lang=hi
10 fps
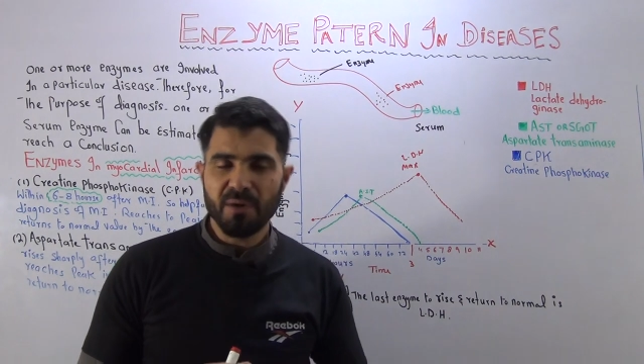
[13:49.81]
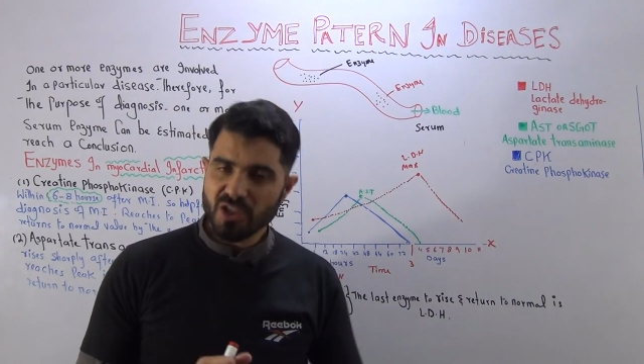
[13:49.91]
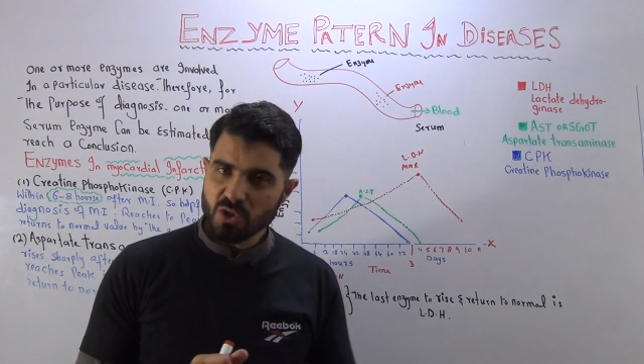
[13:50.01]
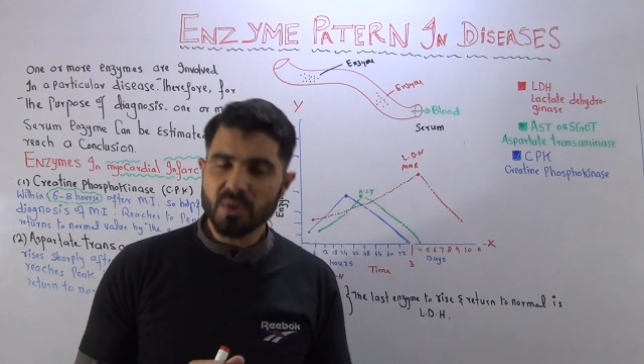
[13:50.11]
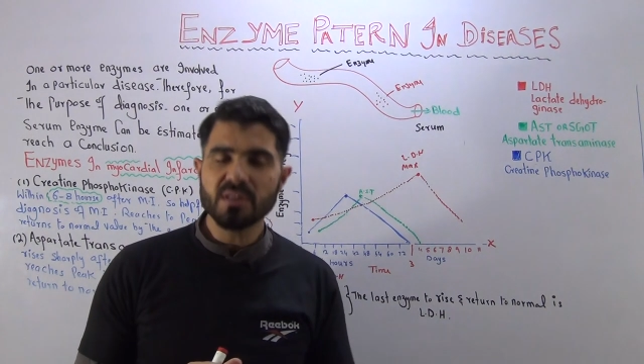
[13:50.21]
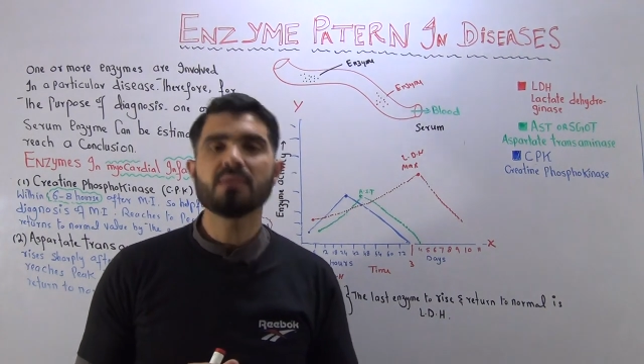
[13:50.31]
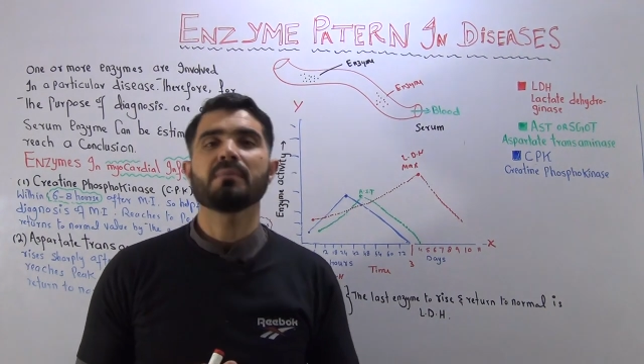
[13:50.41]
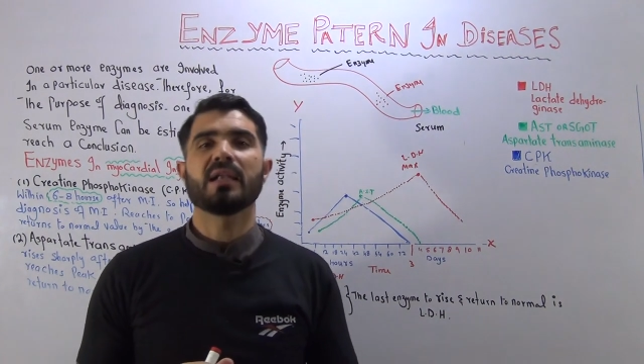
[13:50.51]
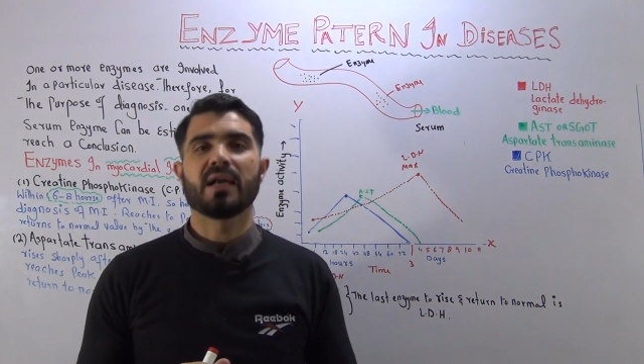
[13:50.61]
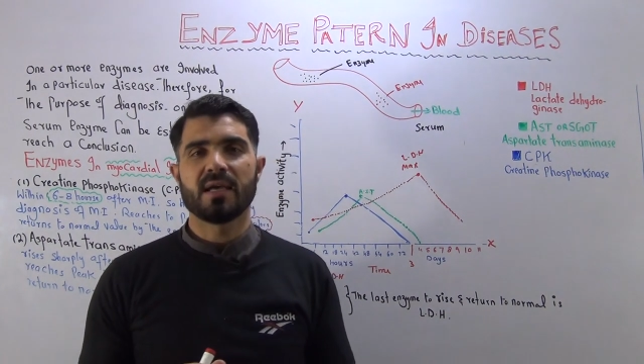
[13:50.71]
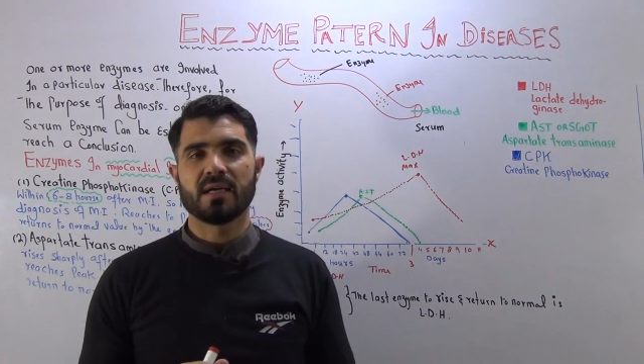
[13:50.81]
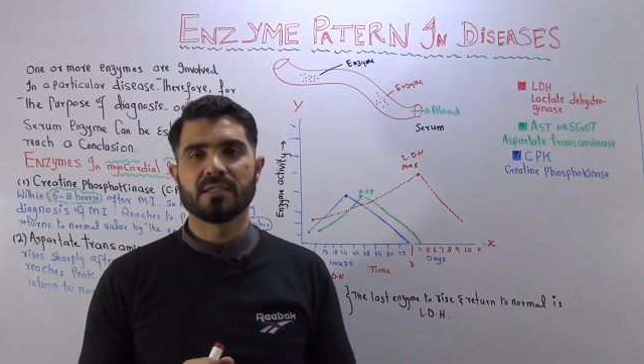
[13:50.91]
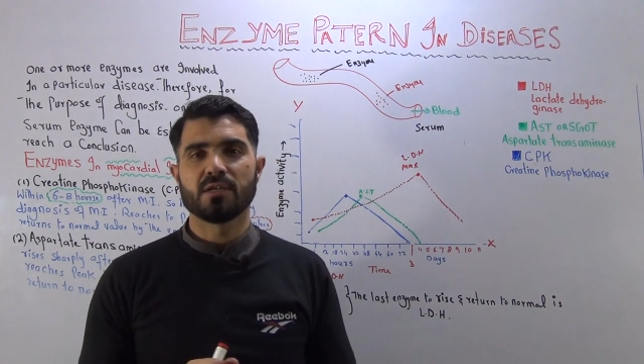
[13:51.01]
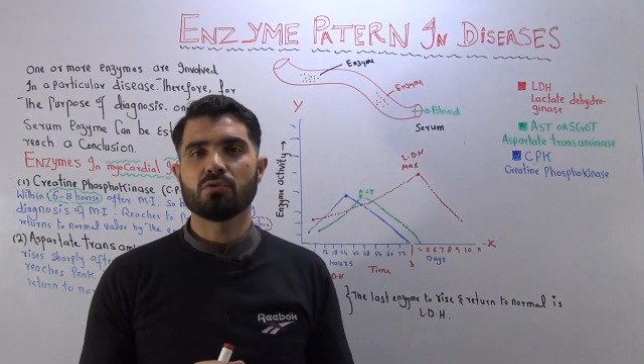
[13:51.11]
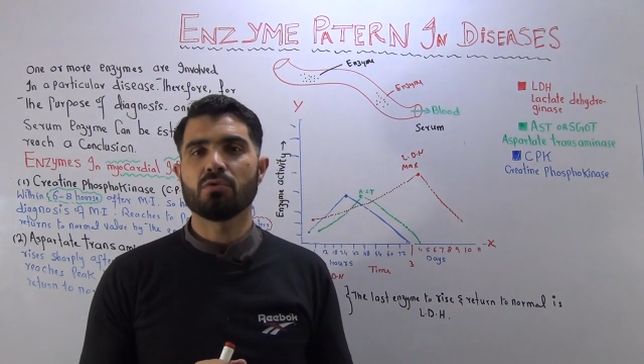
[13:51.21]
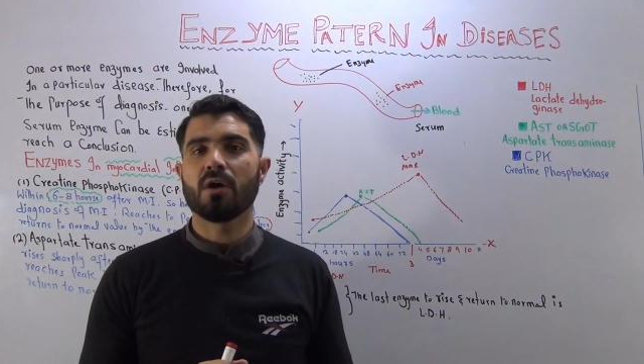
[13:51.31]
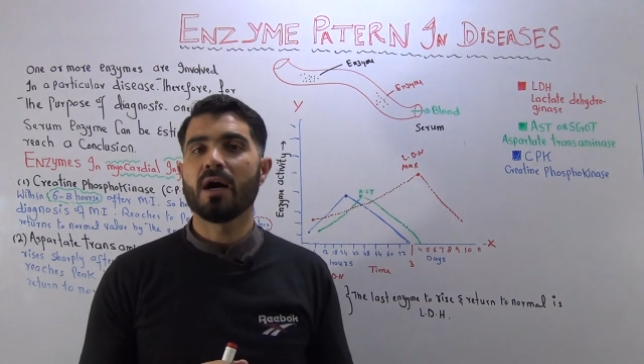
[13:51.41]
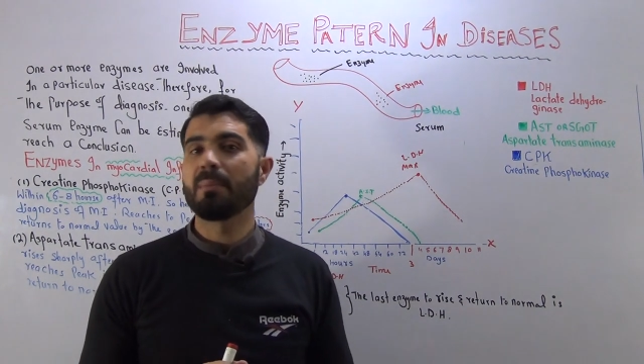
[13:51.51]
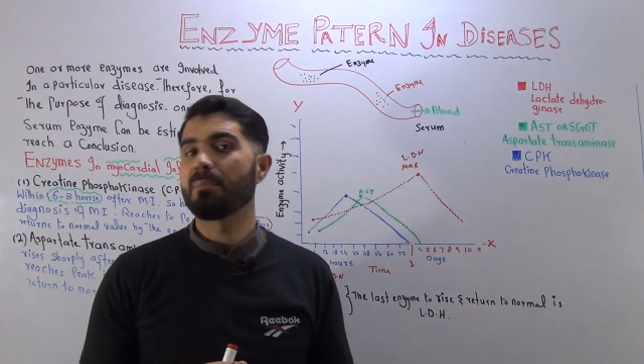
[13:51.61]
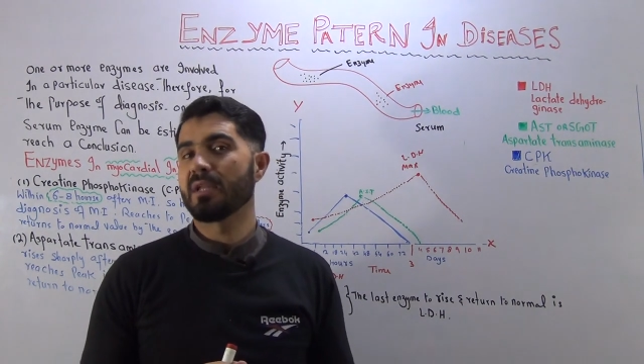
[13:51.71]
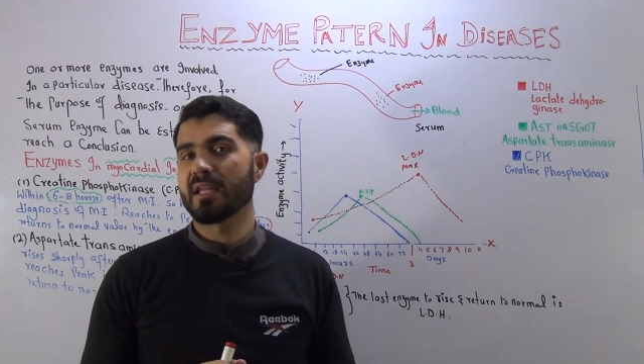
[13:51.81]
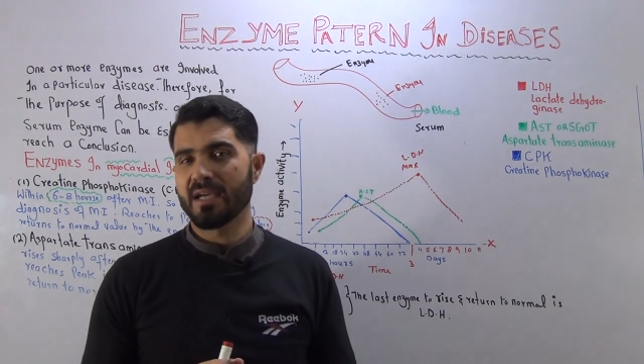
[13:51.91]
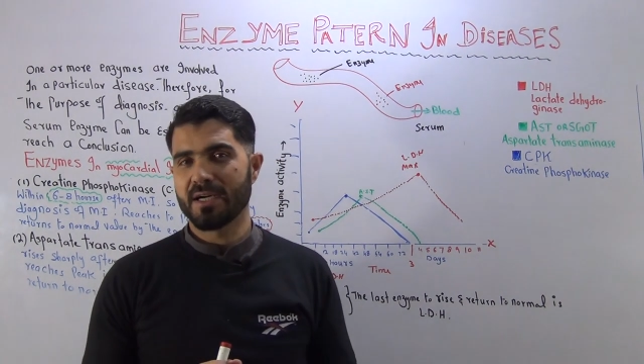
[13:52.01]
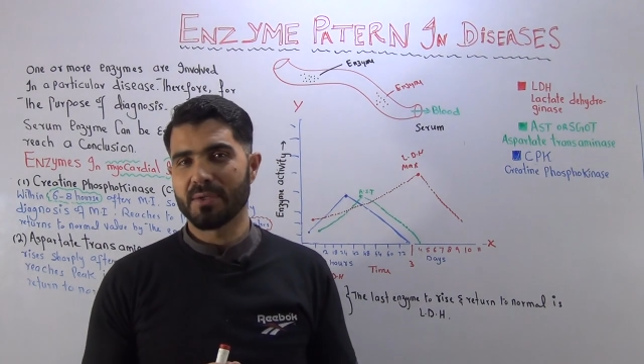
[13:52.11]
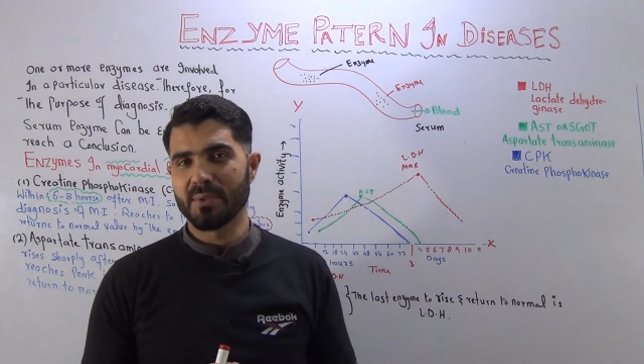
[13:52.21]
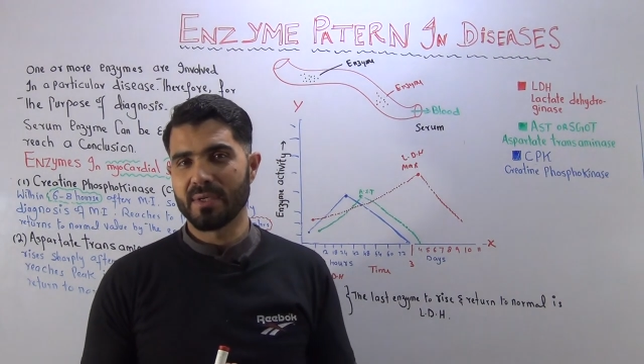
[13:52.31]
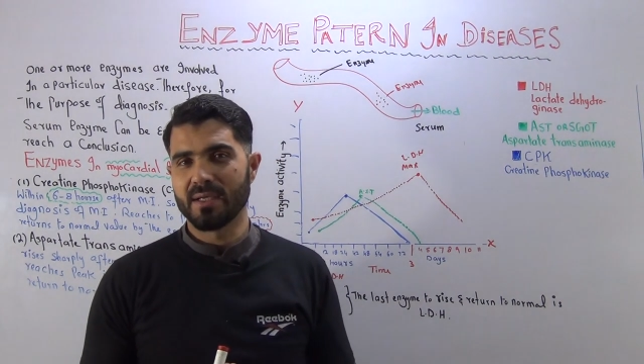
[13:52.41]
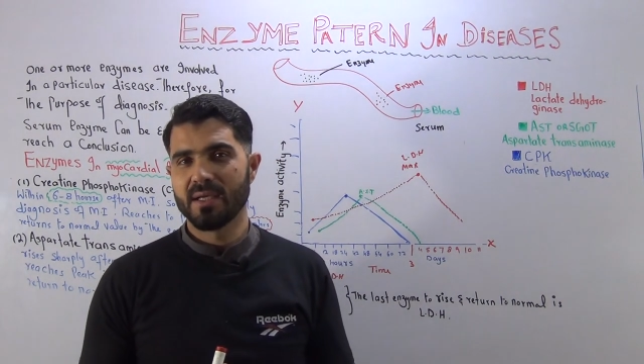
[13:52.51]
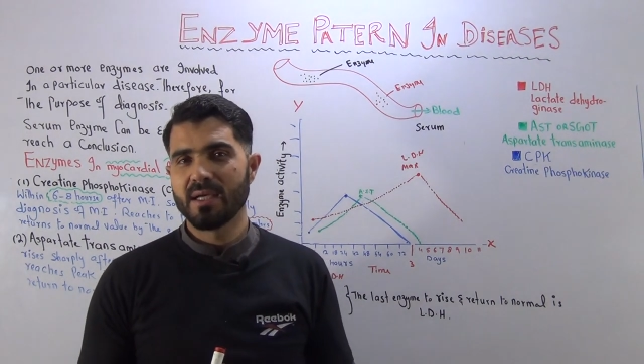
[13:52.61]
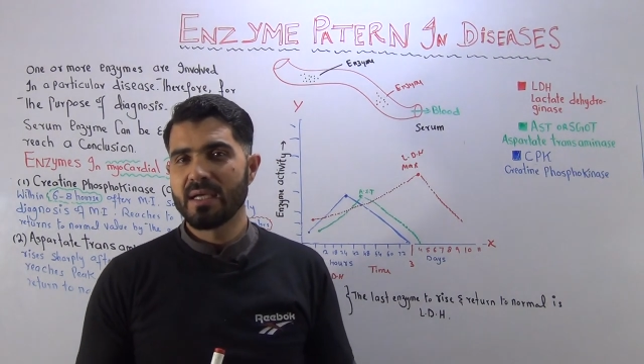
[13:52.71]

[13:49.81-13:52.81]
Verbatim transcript: पाँचवें दिन में लाया जाए तो आप फिर क्या करोगे